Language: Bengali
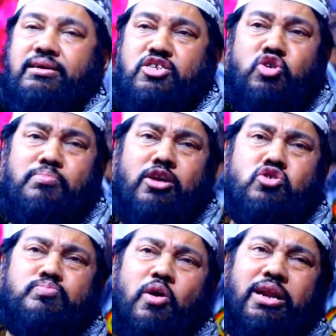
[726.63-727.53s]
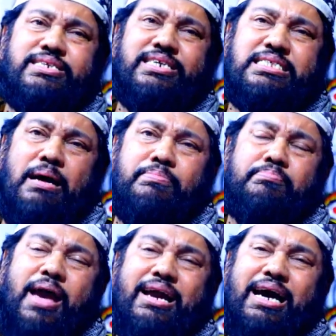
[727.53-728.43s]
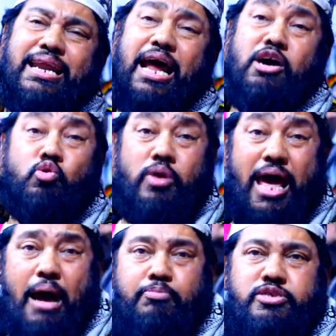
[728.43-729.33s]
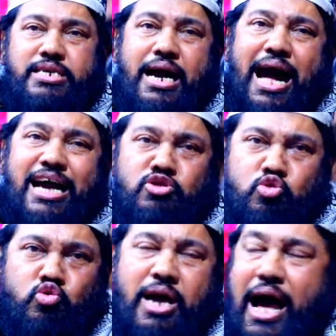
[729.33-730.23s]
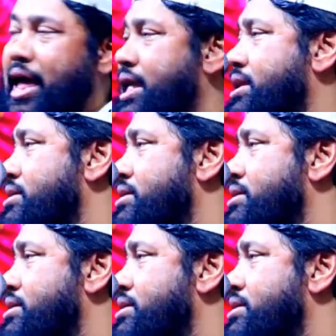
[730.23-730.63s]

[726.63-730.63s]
কিছু মানুষ বলে যে ইসলামী ব্যাংকালারা গুড়ায়া পয়সা খায় সুদ খায়